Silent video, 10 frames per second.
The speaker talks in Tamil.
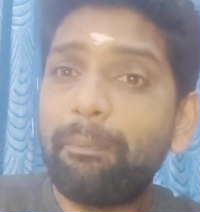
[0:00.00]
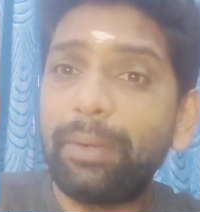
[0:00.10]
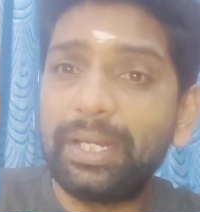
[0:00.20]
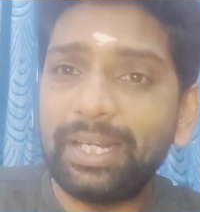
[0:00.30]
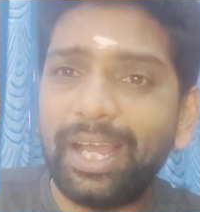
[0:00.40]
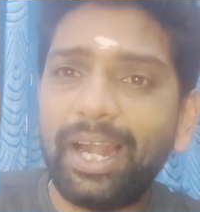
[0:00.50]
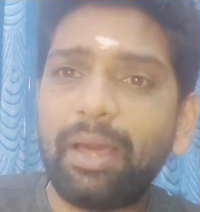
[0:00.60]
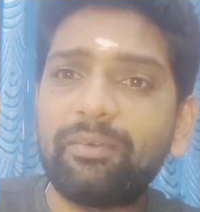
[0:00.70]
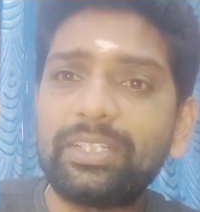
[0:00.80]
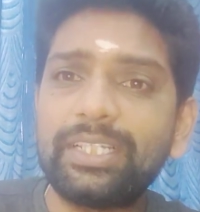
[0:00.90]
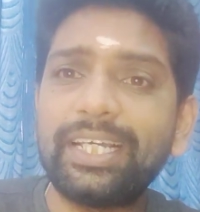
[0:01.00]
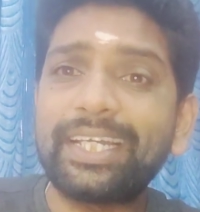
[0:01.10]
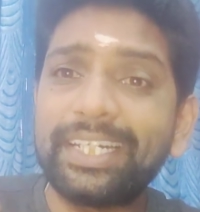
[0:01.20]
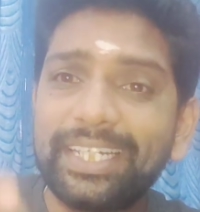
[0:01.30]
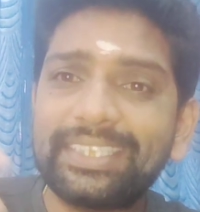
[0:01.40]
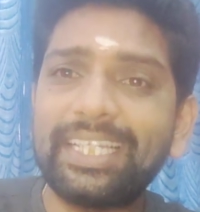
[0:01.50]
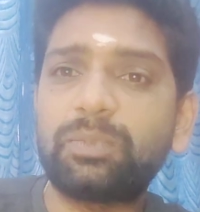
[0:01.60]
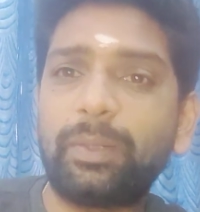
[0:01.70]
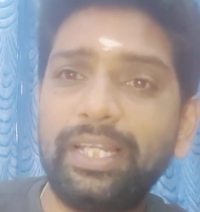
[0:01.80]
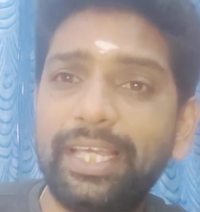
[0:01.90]
பெண்களை வந்து
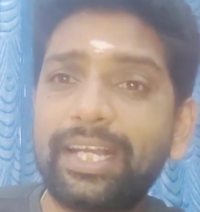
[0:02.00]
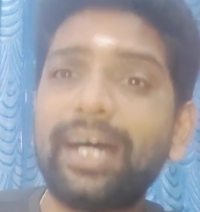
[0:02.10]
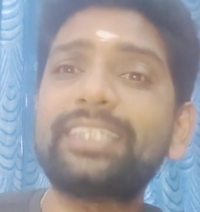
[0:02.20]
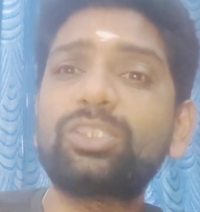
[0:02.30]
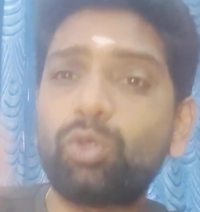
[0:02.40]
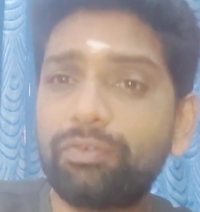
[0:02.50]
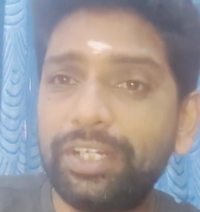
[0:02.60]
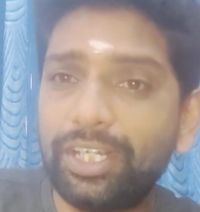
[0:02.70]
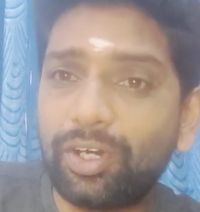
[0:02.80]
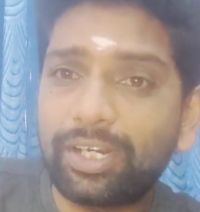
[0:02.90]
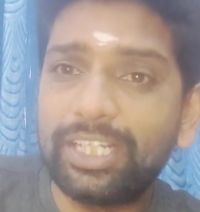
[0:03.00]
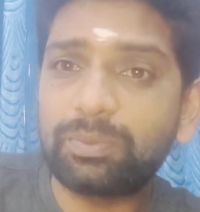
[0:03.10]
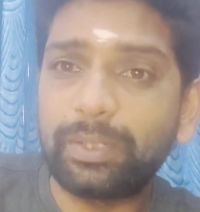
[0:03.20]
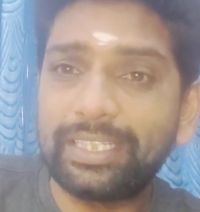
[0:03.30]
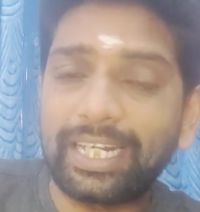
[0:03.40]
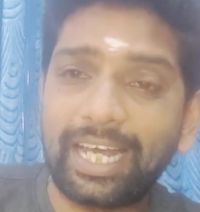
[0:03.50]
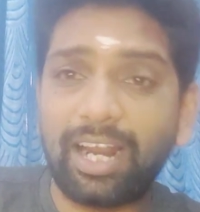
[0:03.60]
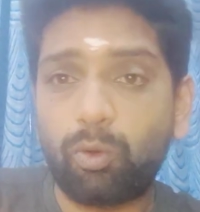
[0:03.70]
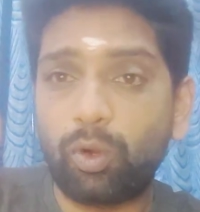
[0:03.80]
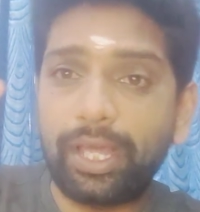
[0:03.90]
கிரிட்டிசைஸ் பண்ணி காசி ஒரு வீடியோ ரிலீஸ்
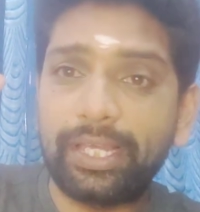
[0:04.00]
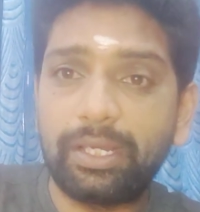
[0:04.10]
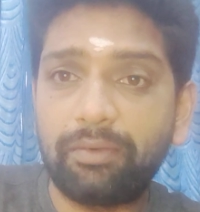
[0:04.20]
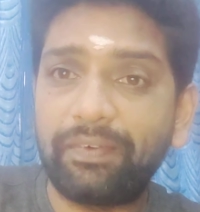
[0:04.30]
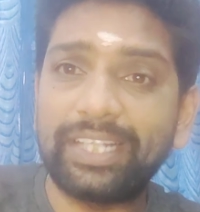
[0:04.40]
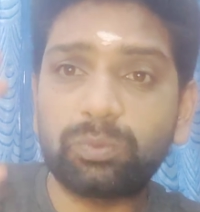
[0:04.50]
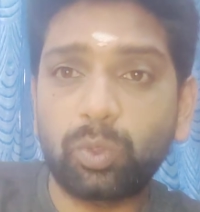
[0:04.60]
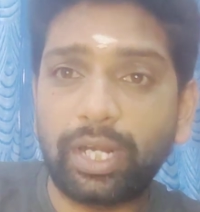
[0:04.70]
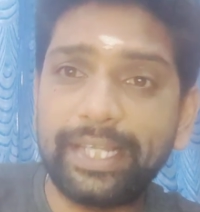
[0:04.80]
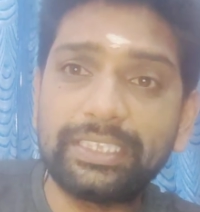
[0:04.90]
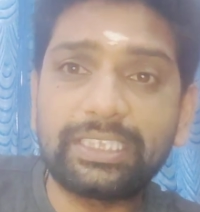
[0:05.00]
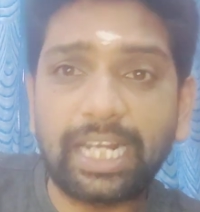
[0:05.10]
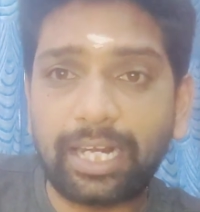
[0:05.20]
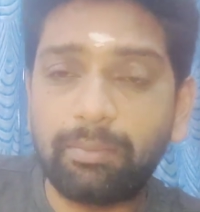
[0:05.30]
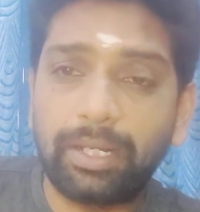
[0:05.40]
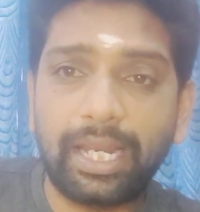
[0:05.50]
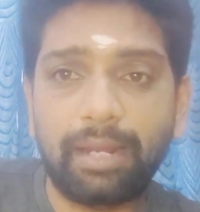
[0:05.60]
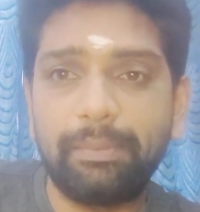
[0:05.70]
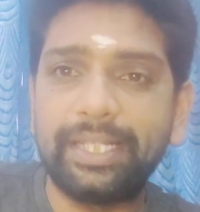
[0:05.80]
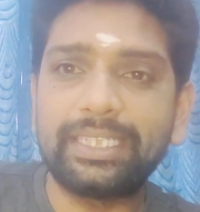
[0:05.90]
பண்ணியிருந்திருக்காரு அவரோட ஃபேஸ்புக்கில் இன்ஸ்டாகிராம்
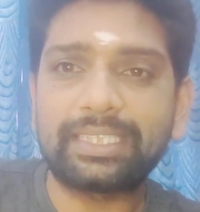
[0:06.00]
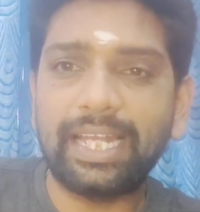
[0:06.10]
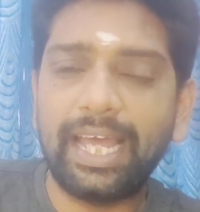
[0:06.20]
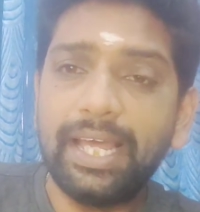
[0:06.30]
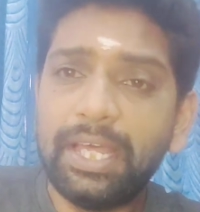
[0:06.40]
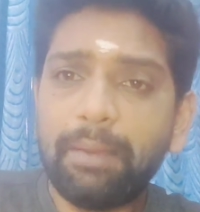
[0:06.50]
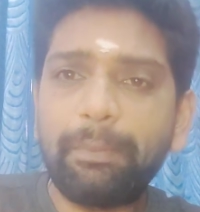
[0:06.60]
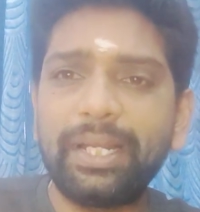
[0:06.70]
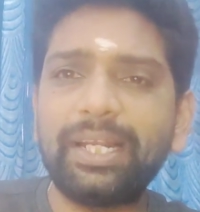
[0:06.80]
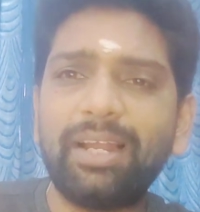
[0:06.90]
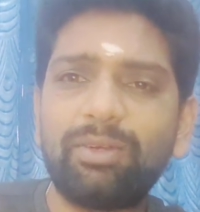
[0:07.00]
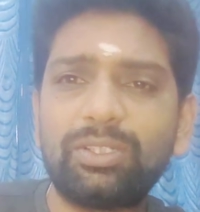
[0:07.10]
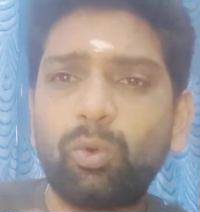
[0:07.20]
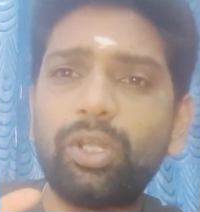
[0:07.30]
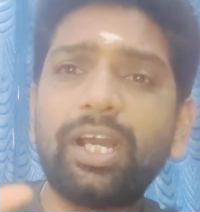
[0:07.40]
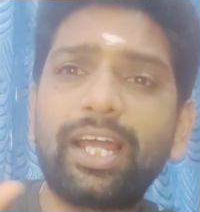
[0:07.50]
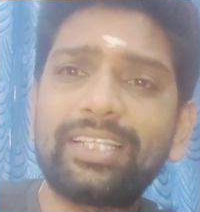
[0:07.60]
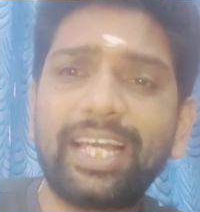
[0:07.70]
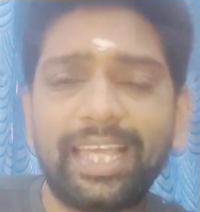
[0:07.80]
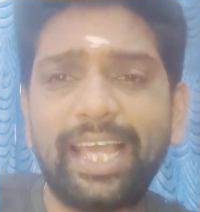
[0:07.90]
மாதிரியான பேஜஸில் பெண்கள் வந்து ஒழுங்காக
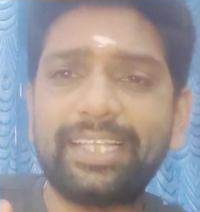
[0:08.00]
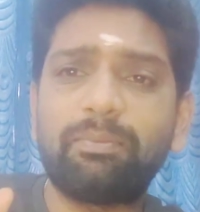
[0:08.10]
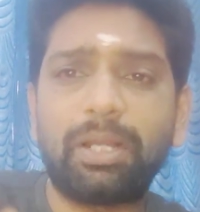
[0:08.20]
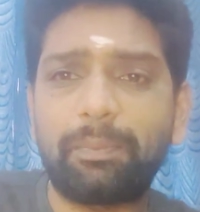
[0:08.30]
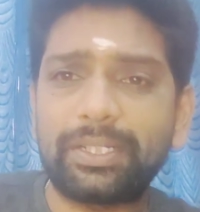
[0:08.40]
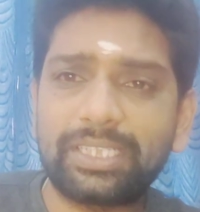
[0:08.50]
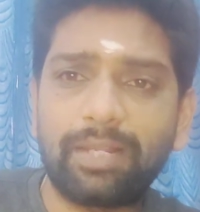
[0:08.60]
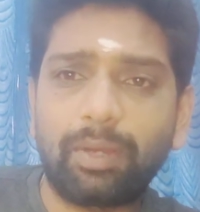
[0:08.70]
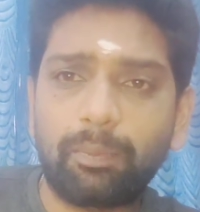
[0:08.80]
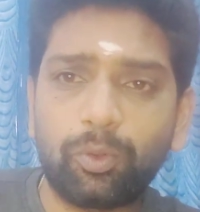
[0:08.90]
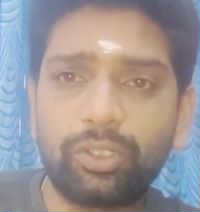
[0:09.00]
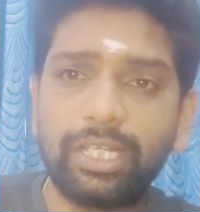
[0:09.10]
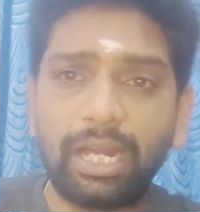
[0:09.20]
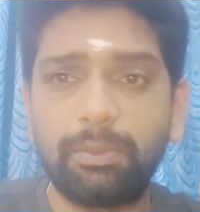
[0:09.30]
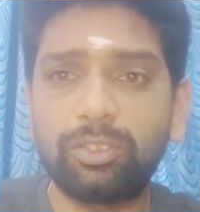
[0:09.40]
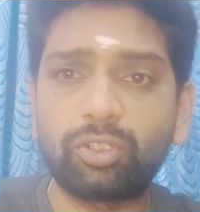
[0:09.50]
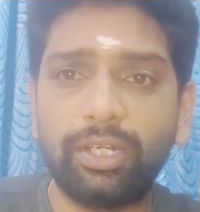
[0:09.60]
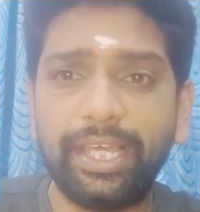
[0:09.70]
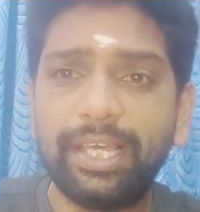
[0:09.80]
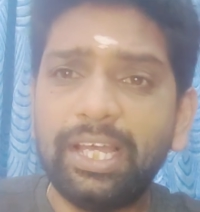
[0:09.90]
இருந்தால் ஏன் இந்த மாதிரி பிரச்சனை வரப்போகுது அப்படின்னு
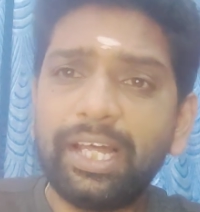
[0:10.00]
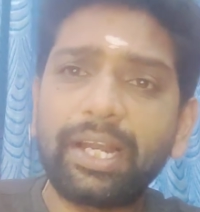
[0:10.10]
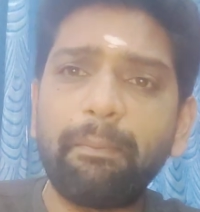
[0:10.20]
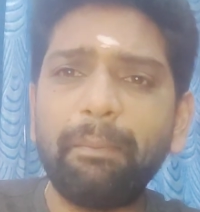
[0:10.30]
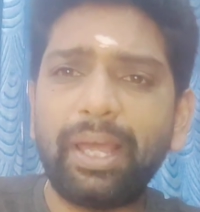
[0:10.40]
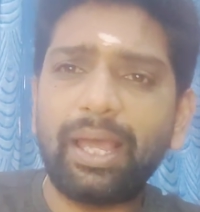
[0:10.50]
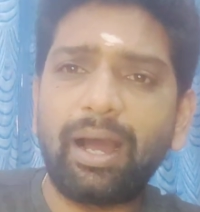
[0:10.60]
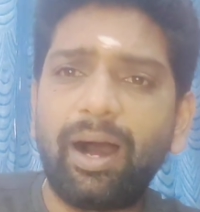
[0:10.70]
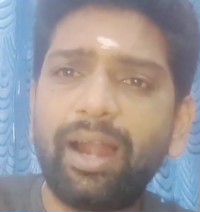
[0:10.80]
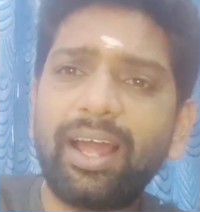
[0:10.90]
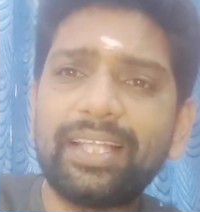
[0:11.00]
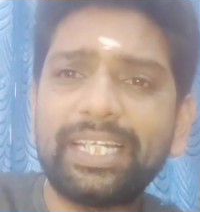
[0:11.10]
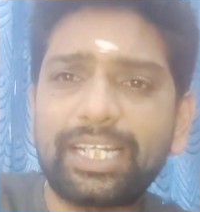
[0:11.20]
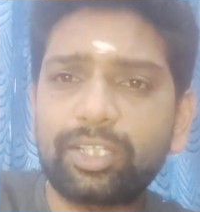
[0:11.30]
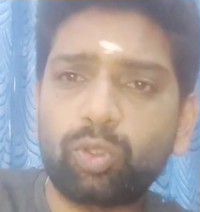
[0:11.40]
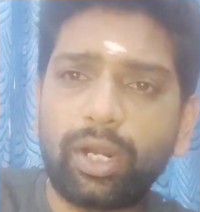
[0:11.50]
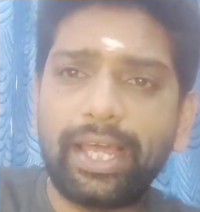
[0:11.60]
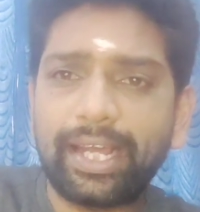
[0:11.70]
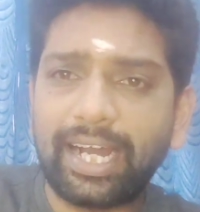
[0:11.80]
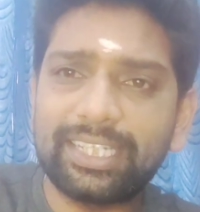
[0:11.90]
சொல்லி ரொம்ப ஆணாதிக்கத்தோட
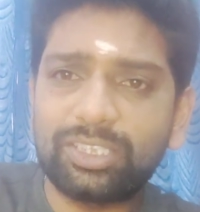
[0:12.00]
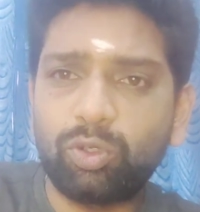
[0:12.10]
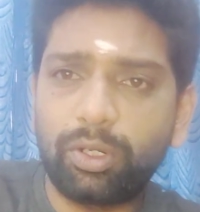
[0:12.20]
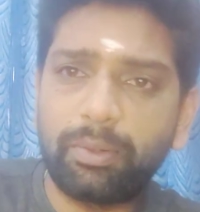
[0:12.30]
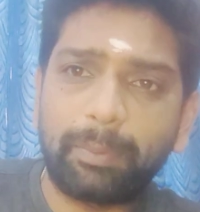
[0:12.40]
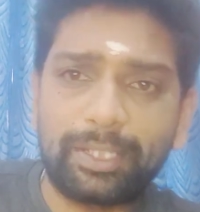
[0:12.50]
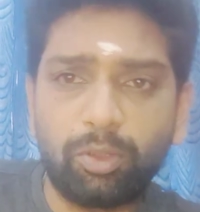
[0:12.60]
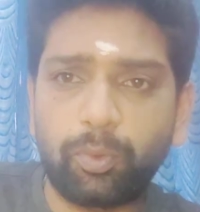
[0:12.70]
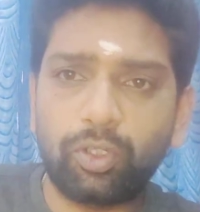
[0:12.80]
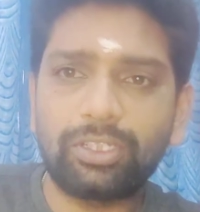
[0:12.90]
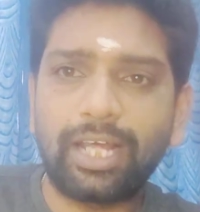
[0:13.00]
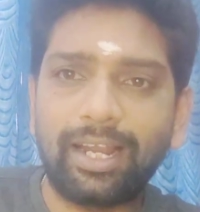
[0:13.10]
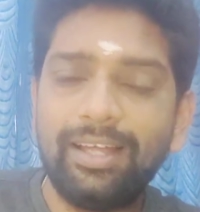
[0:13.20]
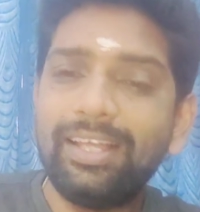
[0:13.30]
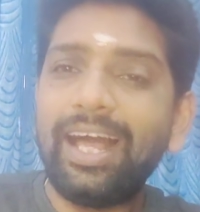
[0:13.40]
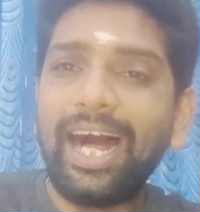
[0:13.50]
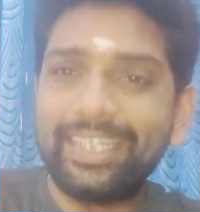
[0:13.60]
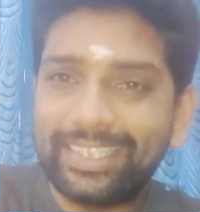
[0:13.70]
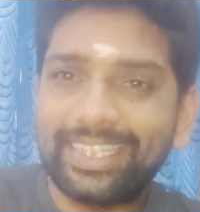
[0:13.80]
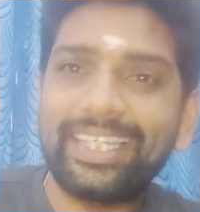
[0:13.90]
காசி ஒரு பதிவு போட்டிருந்தாராம்
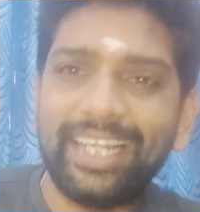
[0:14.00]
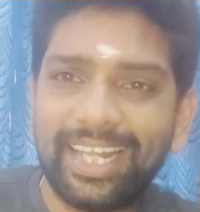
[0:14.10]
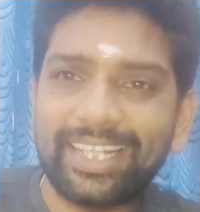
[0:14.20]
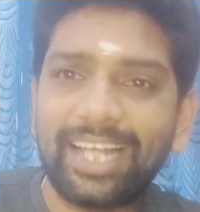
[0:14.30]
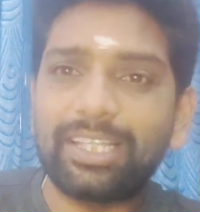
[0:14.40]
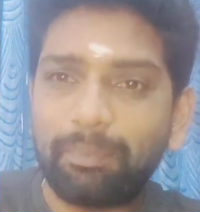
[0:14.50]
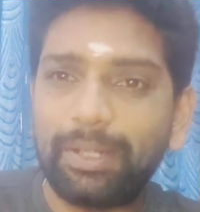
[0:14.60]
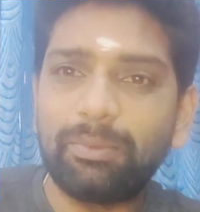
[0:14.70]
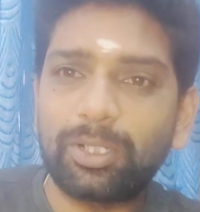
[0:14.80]
அதுக்கு கீழே தான் அந்த பெண்